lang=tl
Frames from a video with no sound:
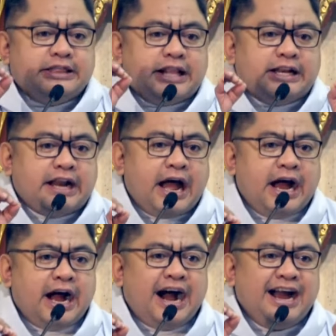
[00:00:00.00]
na
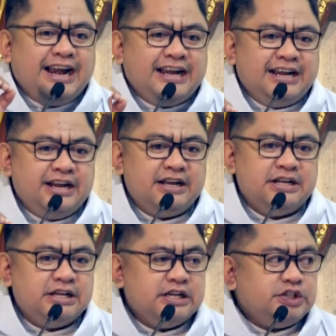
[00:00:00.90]
nanahan
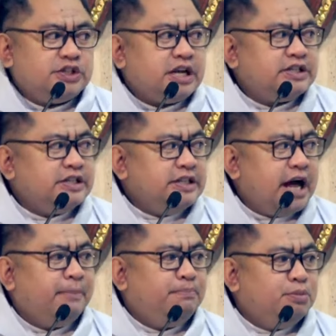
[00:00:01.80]
sa
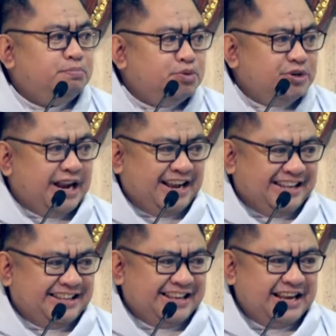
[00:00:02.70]
sinapupunan
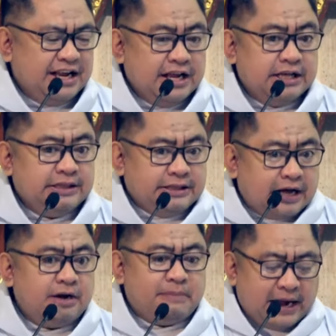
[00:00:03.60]

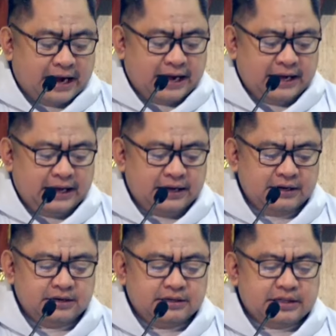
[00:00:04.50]
ng mahal
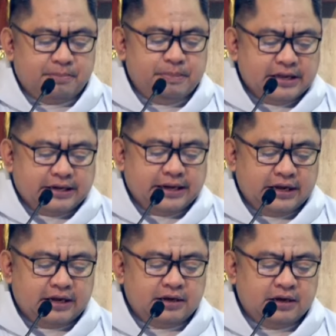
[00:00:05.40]
na
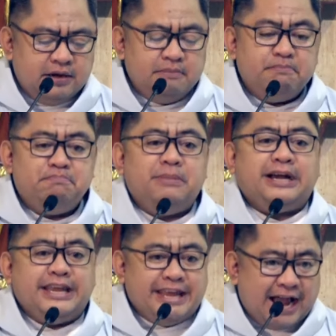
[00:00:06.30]
Birhing
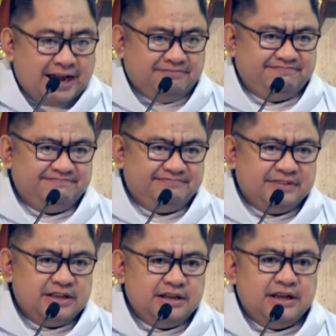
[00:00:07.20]
Maria.
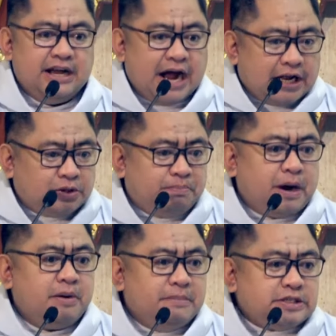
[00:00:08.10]
At
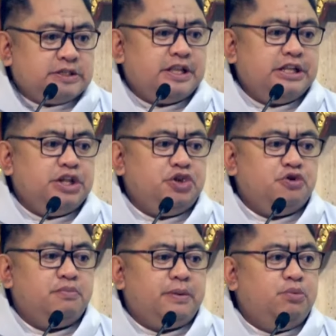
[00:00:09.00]
pagmasdanin
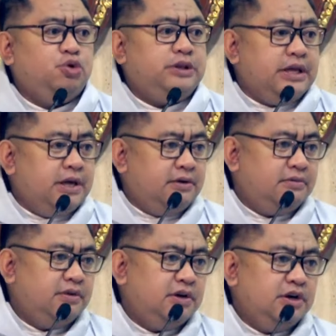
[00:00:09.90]
ninyong mabuti,
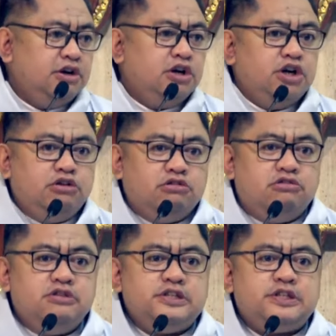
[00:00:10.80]

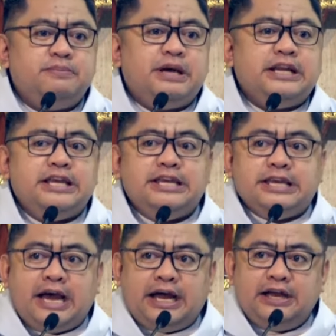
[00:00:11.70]
noong si
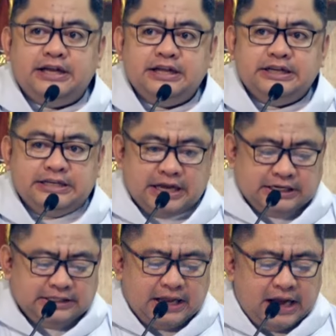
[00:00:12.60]
Maria
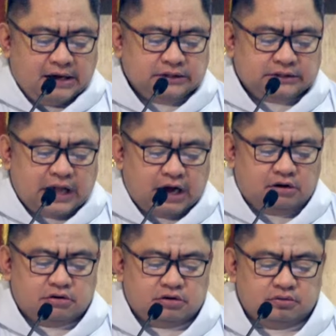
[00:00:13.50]
nagdalang
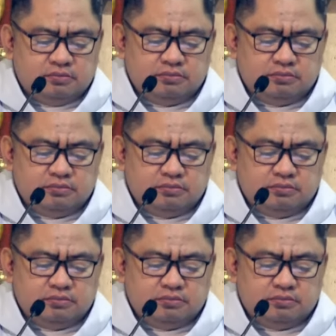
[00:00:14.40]
tao,